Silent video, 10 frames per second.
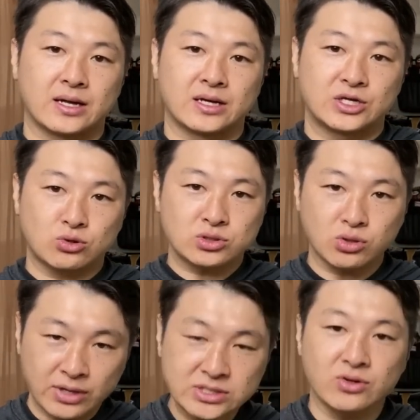人
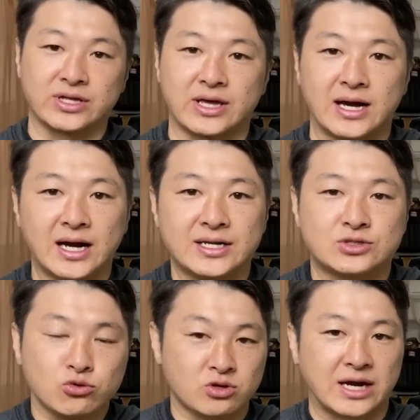それぞれでやはり
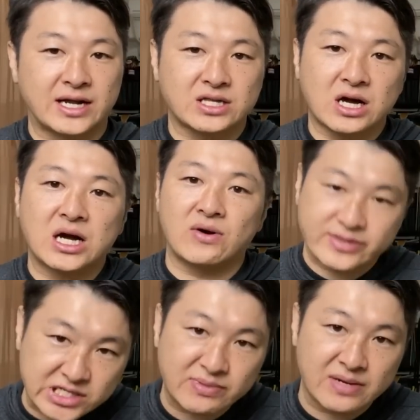ちょっとやり方が変
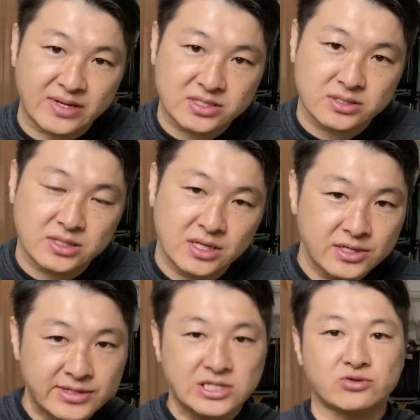わってしまいます。
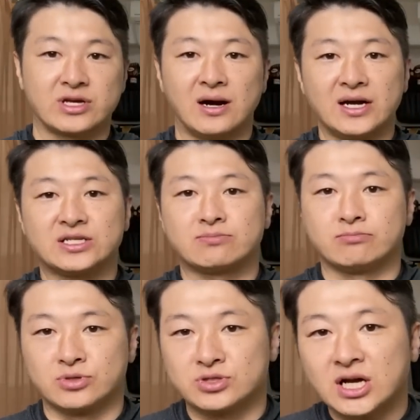ですのでやはり
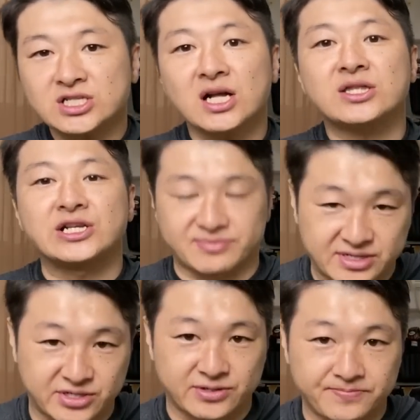難しかったりしま
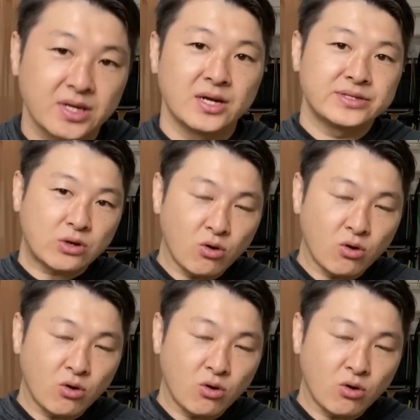す。で、